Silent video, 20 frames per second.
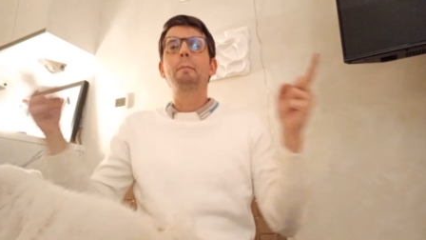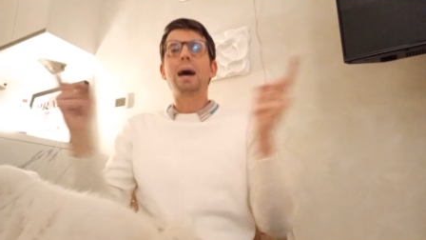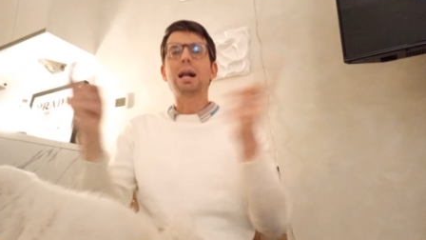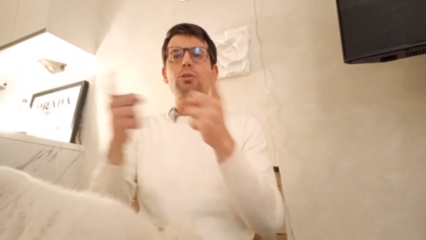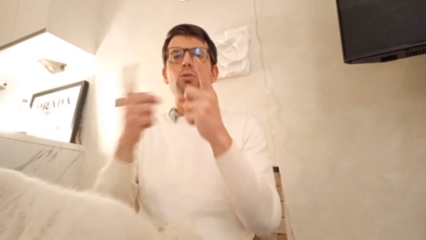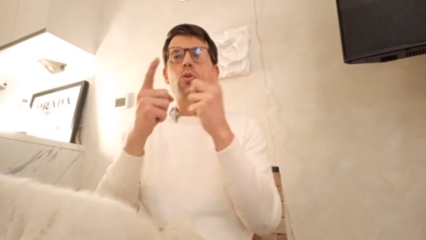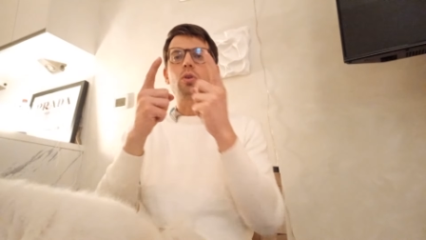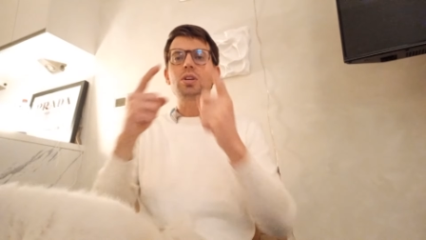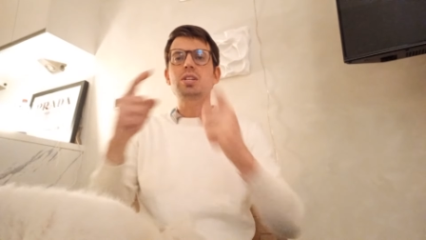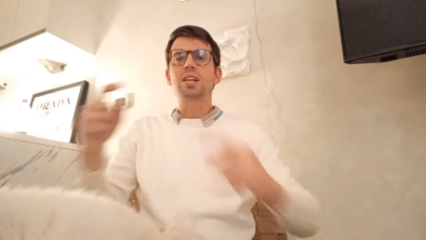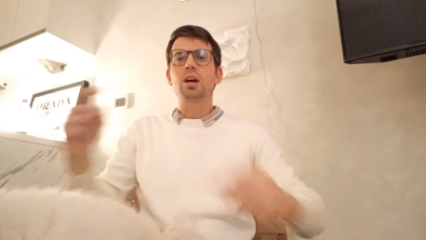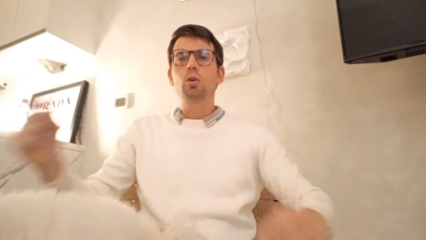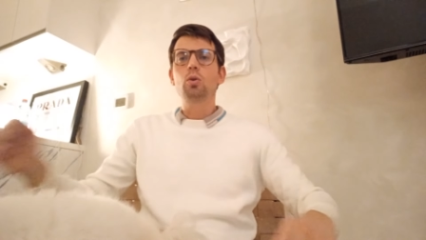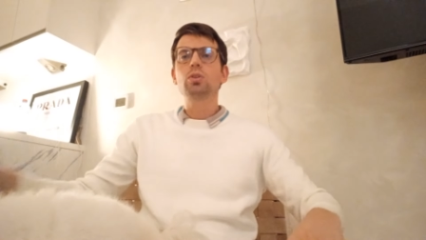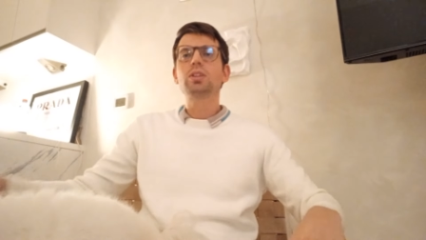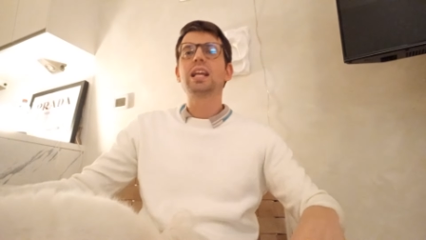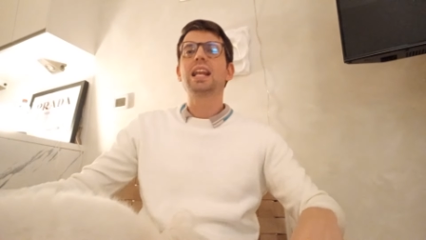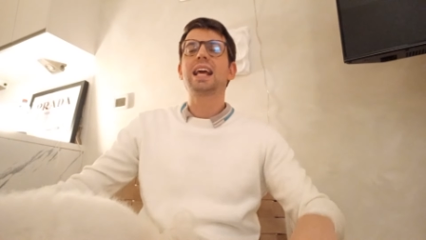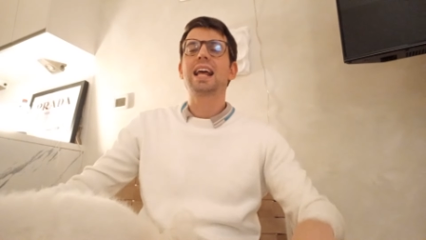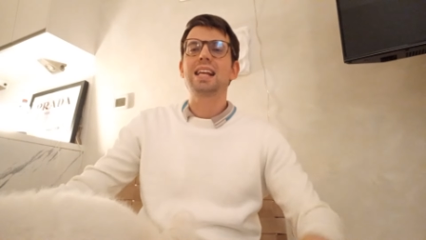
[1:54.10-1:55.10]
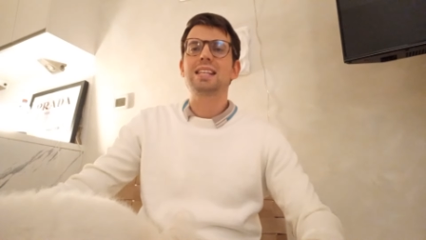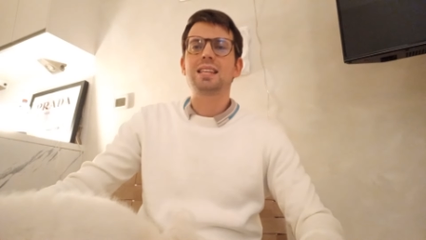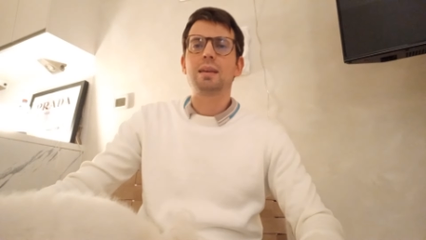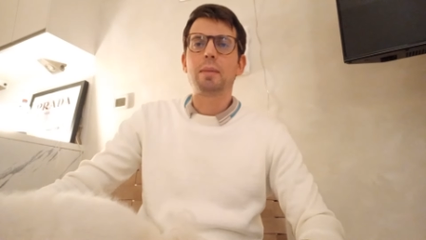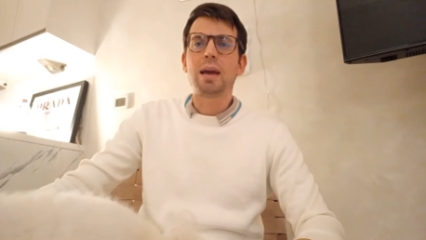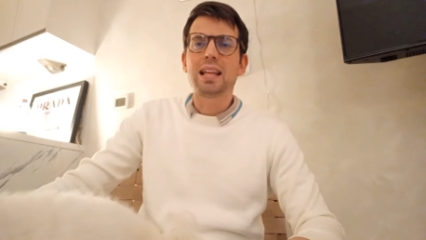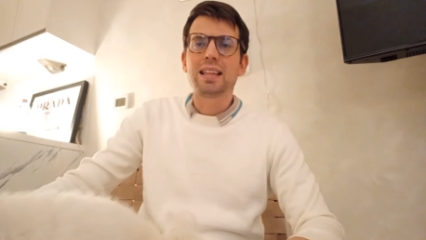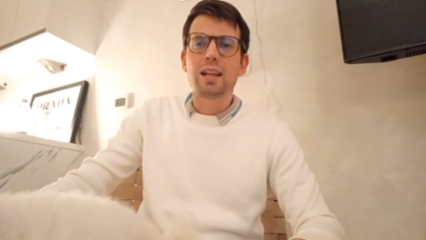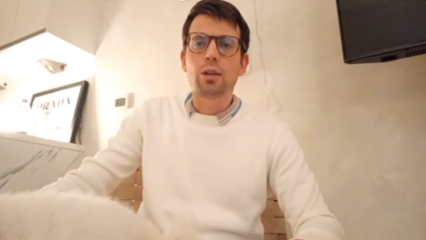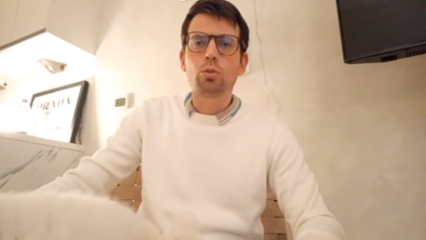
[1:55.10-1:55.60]
Parto con i saluti e
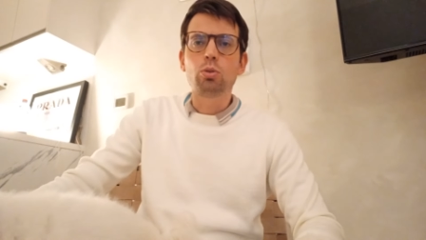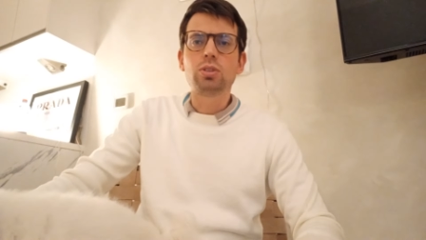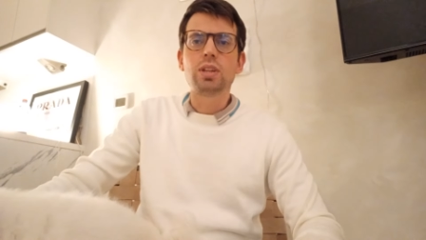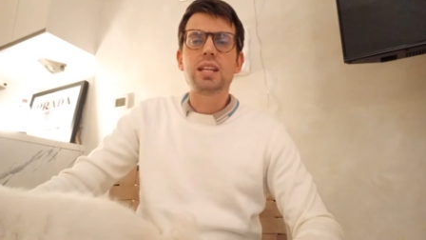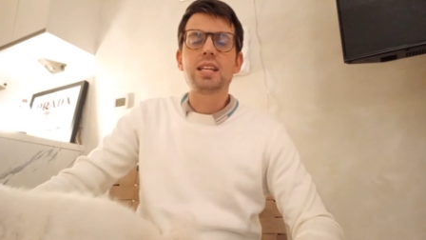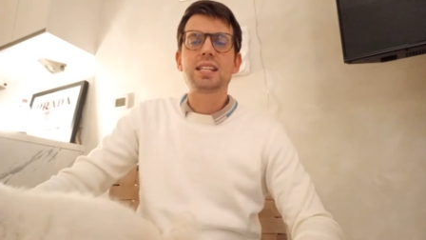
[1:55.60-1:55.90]
ringraziamenti a tutti